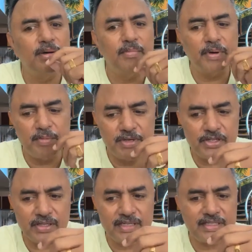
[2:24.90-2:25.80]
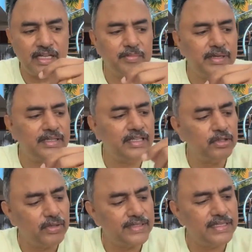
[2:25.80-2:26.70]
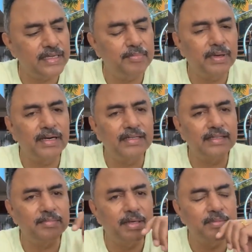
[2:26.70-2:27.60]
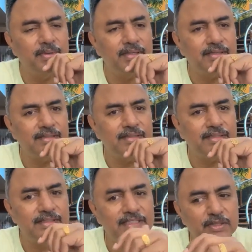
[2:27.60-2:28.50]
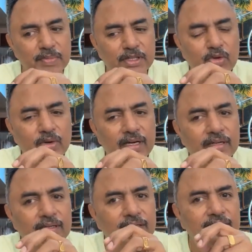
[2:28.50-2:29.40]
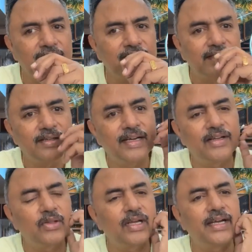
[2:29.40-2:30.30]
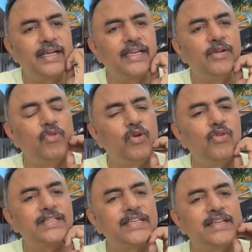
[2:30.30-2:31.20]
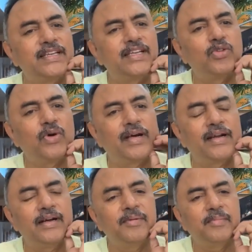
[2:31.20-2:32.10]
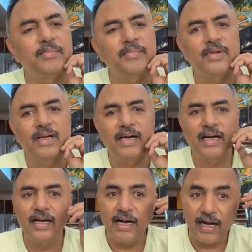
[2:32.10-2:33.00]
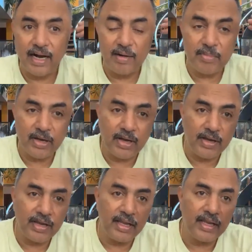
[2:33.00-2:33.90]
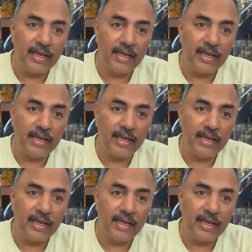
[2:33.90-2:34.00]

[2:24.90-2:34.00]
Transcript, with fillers: जब हम परमेश्वर के साथ बैठते हैं तो ऐसे ही पढ़ लेते हैं बाइबल इसमें थोड़ा रहता है कि वो वचन के द्वारा हमें